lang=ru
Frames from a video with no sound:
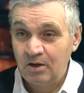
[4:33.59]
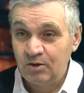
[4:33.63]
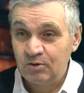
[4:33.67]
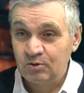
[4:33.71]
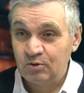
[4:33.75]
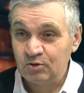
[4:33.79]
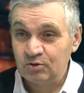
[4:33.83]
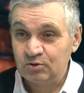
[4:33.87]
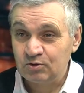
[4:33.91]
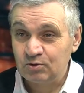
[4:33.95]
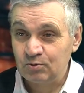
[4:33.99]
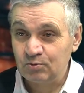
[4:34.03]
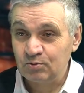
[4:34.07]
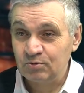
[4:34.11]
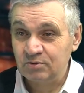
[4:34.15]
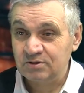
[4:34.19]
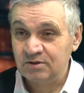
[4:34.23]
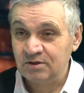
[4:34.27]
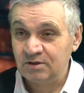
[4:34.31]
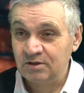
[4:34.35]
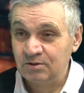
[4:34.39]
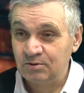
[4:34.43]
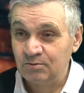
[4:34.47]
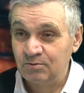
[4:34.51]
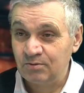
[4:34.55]
То есть
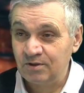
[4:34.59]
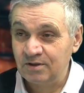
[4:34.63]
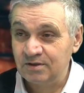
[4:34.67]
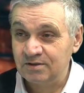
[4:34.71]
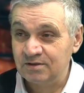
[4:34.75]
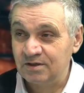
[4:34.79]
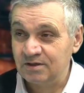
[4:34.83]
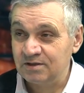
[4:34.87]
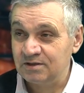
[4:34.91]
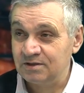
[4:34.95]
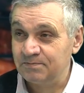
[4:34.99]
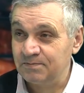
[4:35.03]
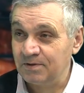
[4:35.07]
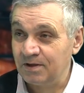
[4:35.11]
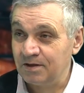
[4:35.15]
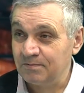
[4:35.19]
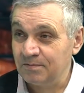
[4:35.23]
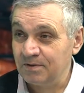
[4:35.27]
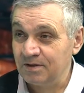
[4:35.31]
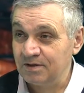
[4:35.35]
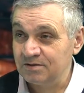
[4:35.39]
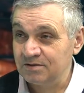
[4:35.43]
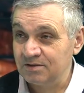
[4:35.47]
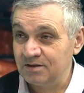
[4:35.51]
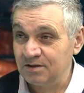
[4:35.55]
Турция, турецкая
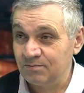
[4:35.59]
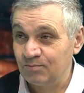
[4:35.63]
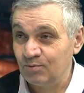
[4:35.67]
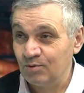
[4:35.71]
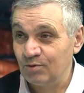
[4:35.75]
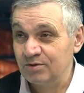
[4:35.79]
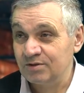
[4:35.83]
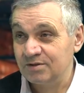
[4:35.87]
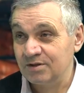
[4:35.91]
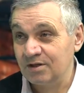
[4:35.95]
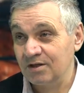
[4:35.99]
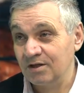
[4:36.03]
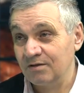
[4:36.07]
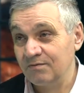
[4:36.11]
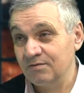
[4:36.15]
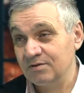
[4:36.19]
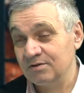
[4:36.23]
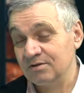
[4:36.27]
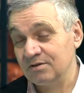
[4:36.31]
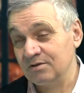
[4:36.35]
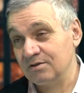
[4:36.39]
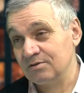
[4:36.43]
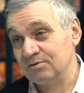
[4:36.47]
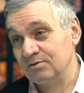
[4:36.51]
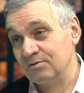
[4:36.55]
дипломатия будет
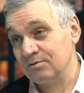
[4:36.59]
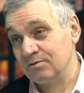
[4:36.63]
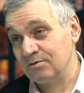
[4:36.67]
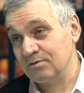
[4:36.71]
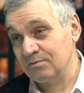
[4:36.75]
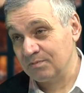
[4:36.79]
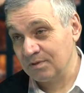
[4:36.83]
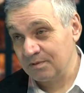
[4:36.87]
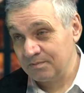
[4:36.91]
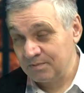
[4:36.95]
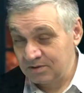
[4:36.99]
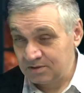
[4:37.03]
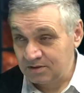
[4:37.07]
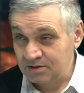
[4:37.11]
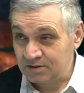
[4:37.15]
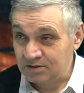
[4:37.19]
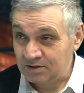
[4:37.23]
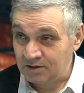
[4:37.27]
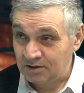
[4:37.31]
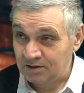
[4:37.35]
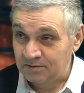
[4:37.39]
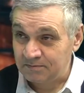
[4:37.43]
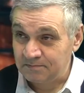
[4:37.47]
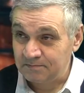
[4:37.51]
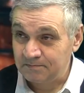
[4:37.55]
становиться на сторону победителя.